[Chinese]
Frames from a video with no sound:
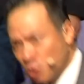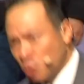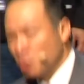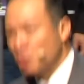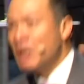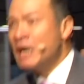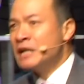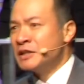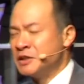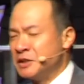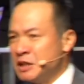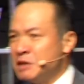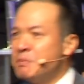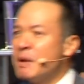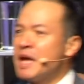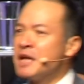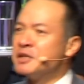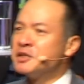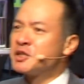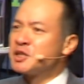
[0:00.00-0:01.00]
谷，即
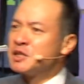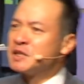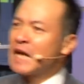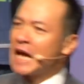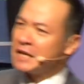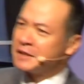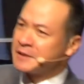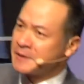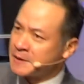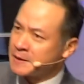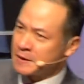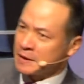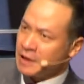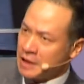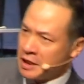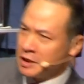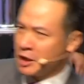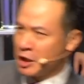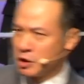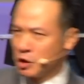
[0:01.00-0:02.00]
便是在死
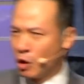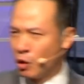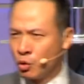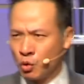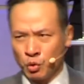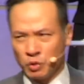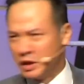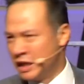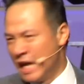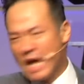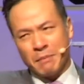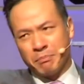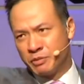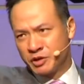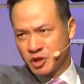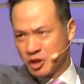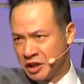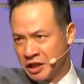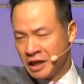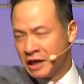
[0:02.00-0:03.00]
荫的幽谷，你也不
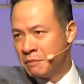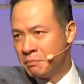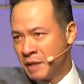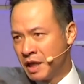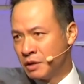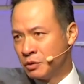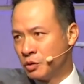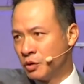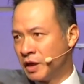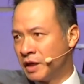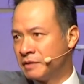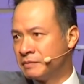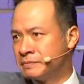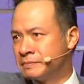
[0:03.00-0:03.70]
是一个人面对。